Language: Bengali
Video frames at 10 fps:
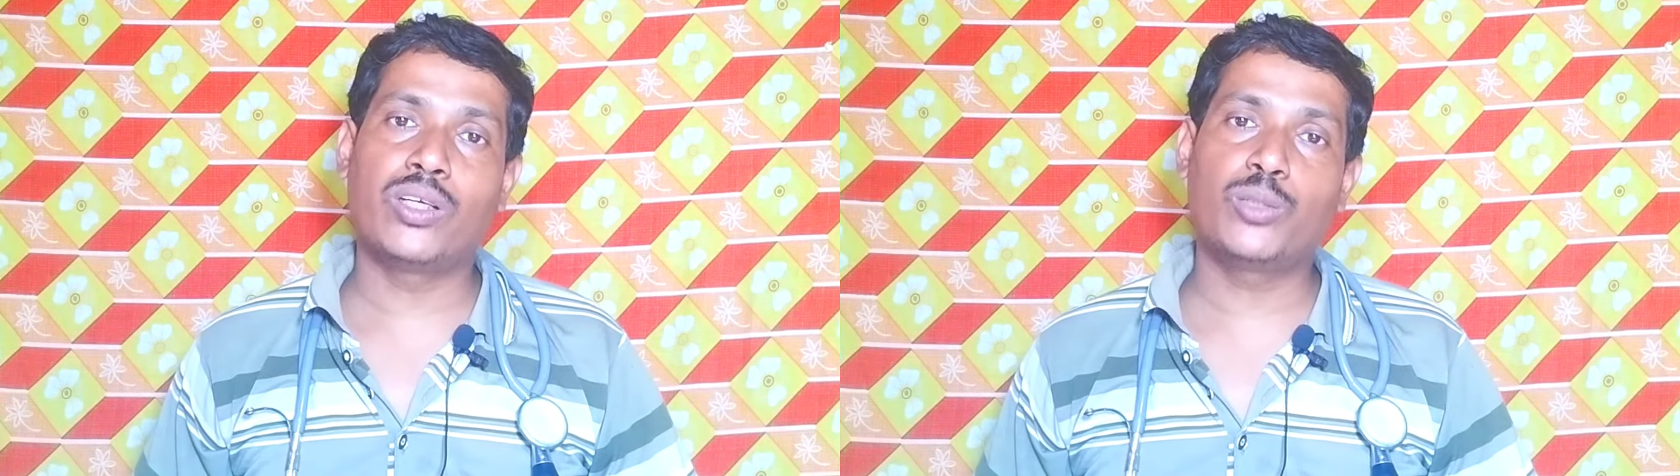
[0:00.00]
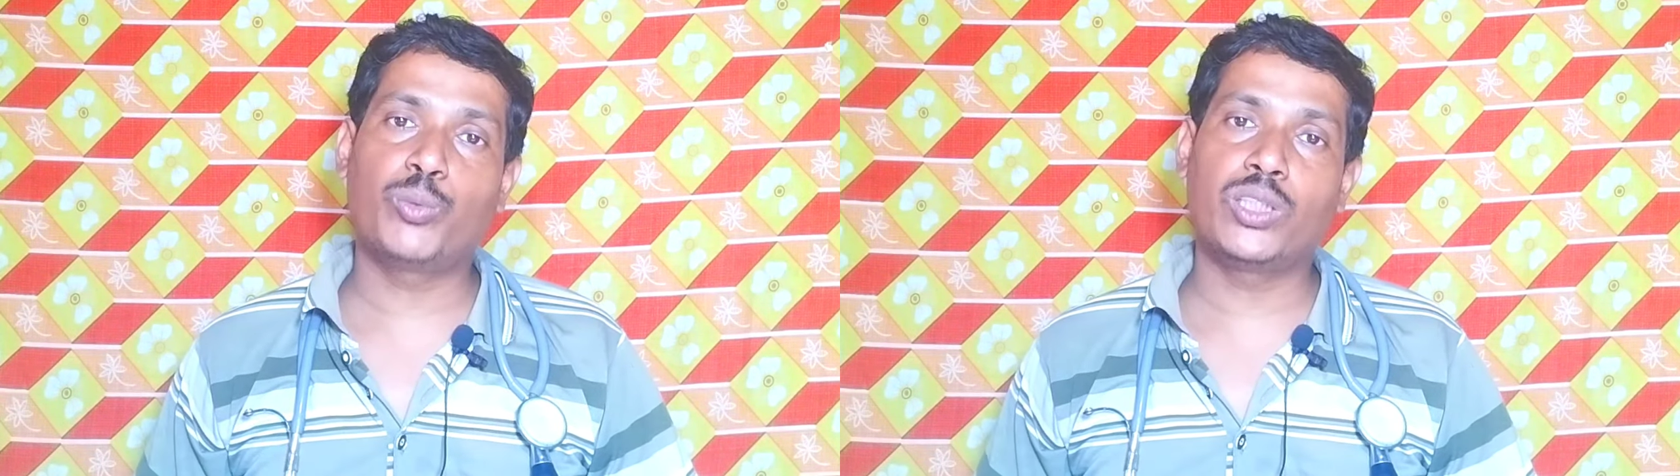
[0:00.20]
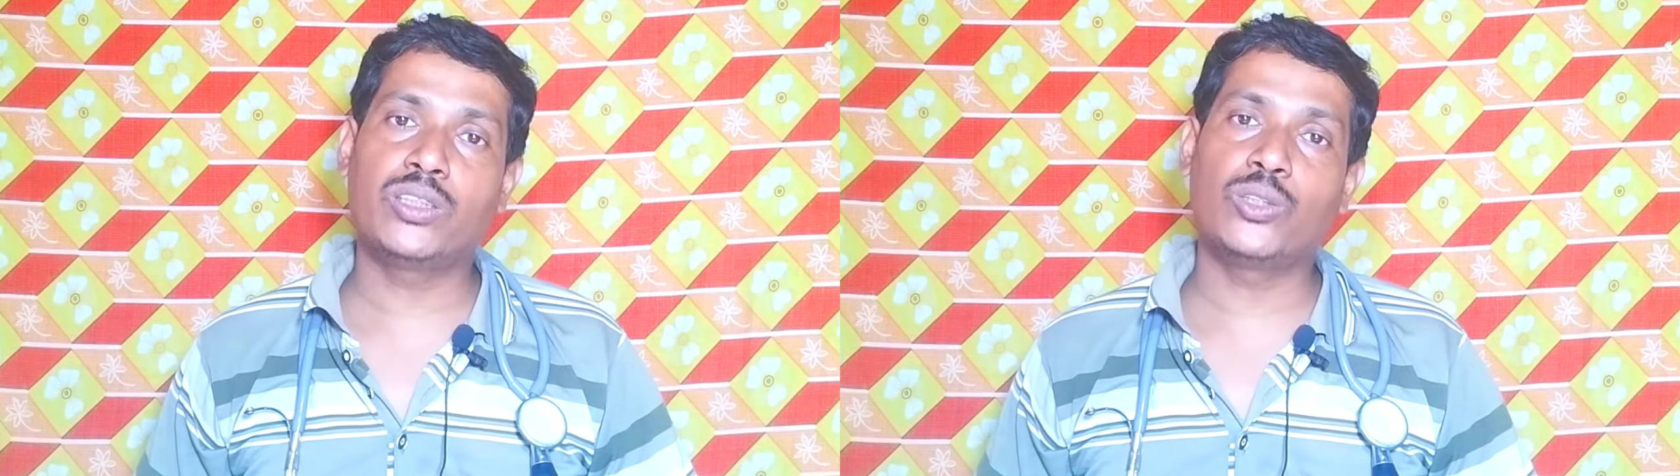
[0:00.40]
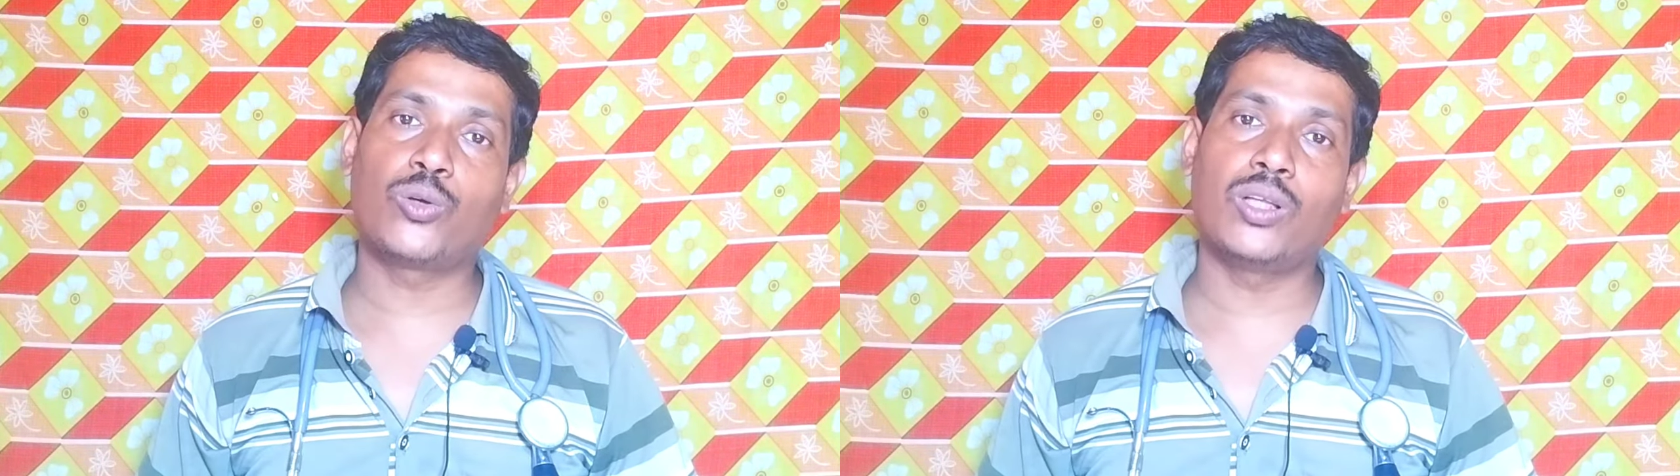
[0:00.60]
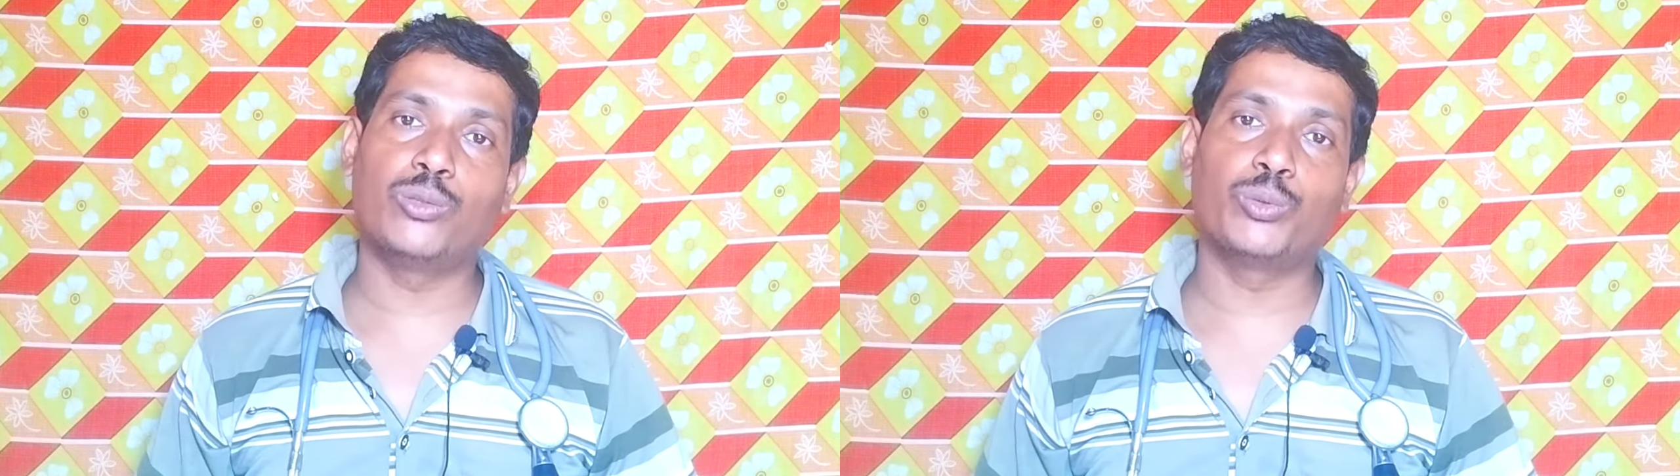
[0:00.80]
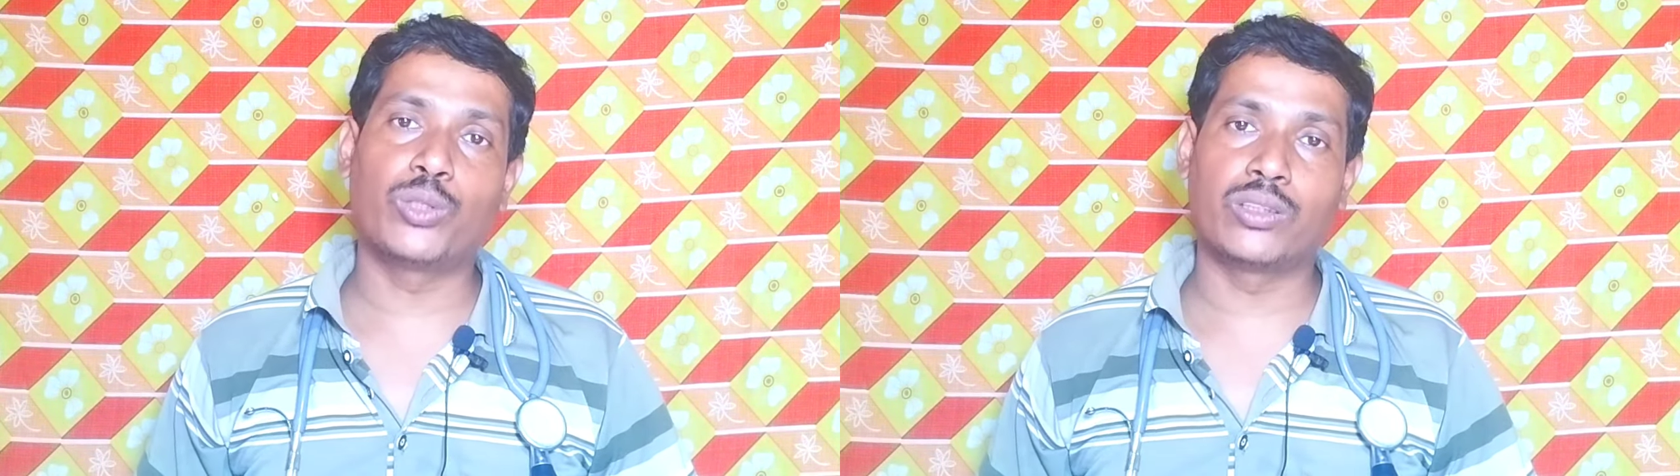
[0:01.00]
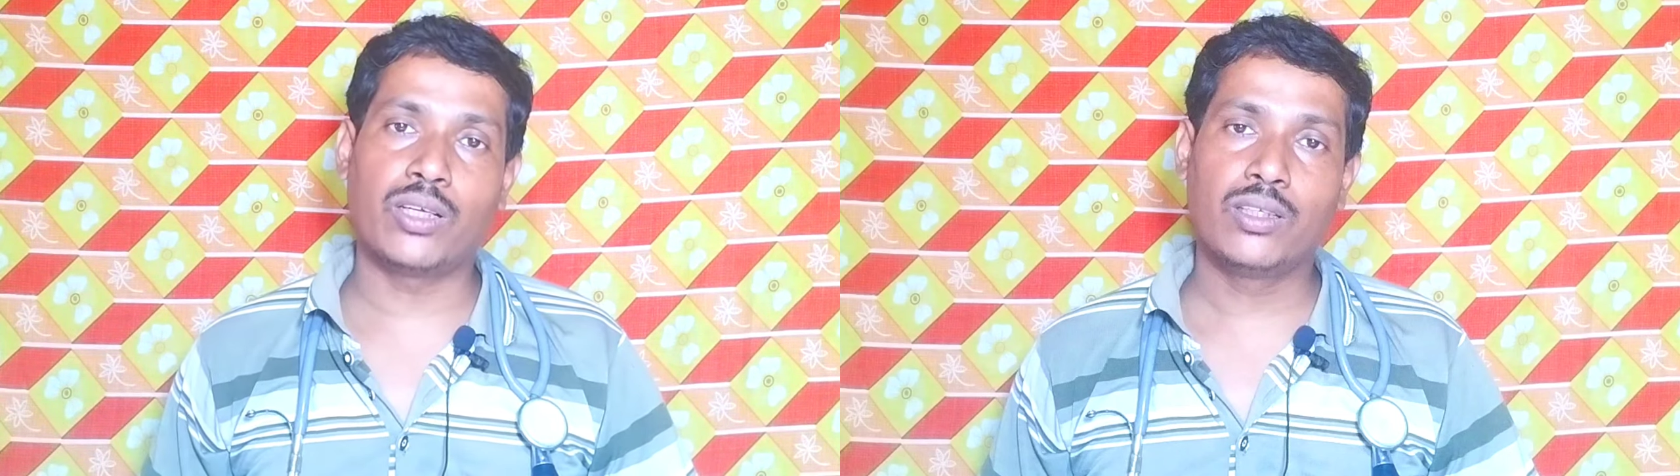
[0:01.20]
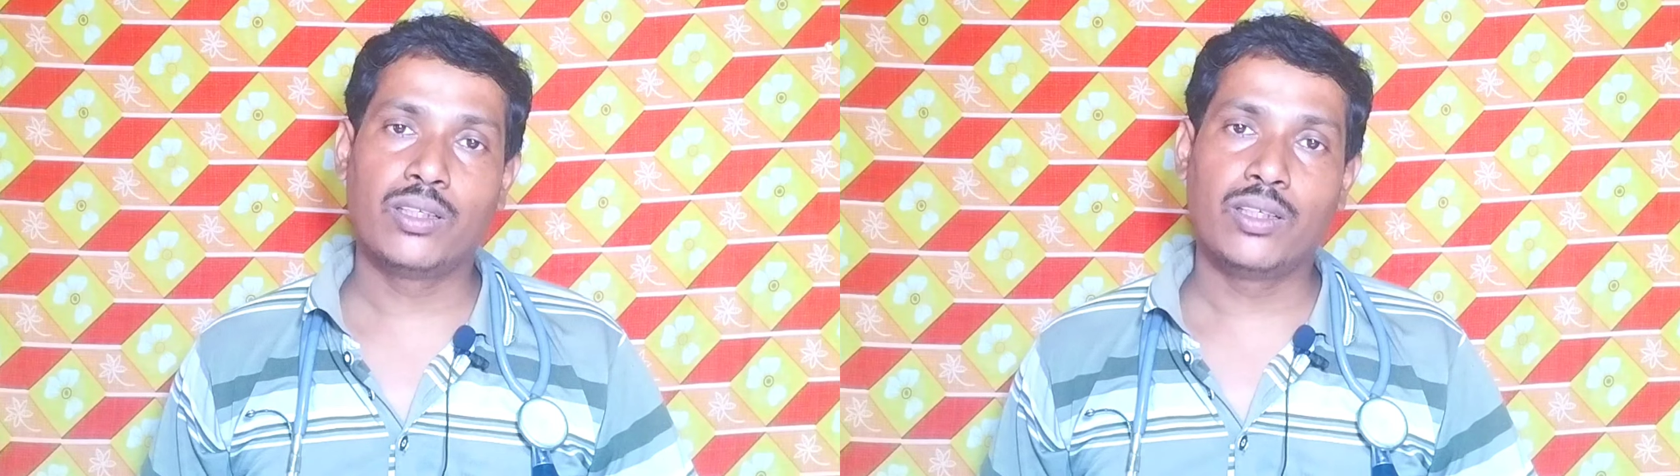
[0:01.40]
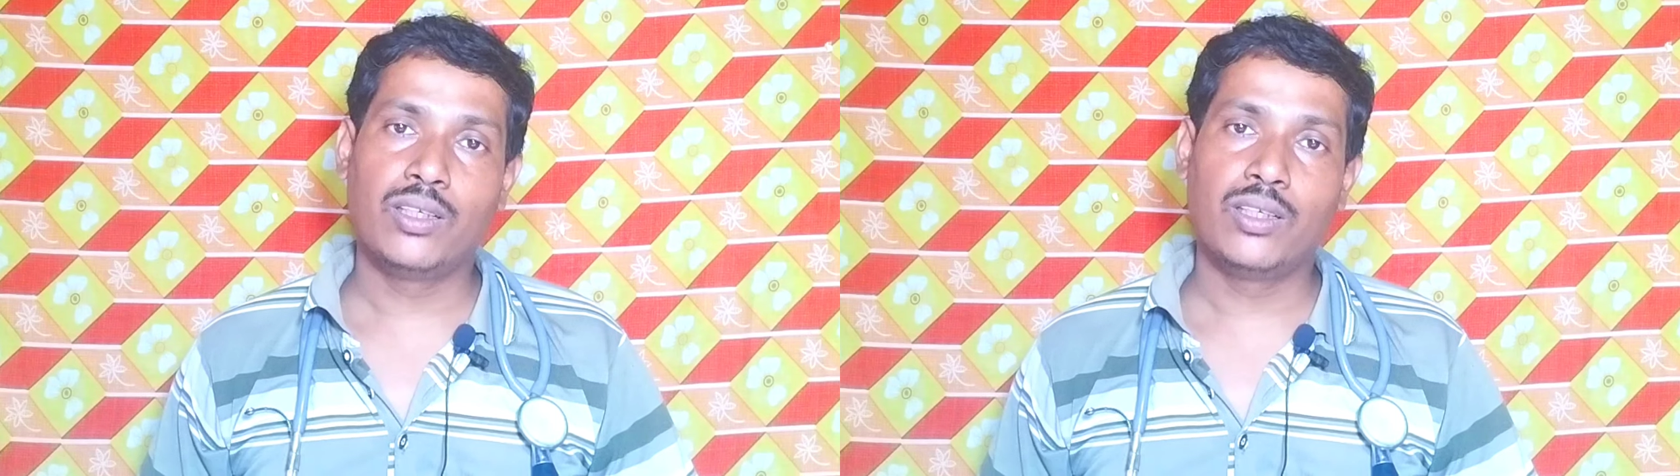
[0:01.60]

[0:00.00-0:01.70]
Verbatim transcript: টু হান্ড্রেড প্রোটিনসি সকাল দুপুর সন্ধ্যা